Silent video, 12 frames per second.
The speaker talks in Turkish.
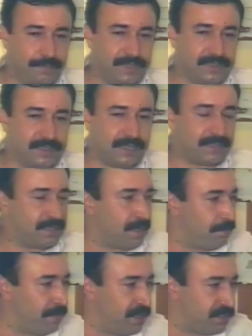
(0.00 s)
Evet.
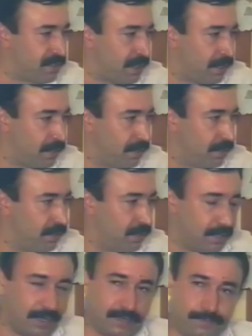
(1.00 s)
1085'te
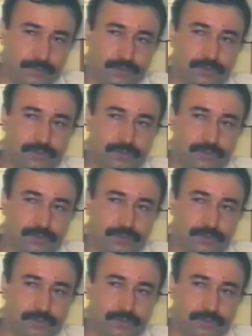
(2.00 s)
Harput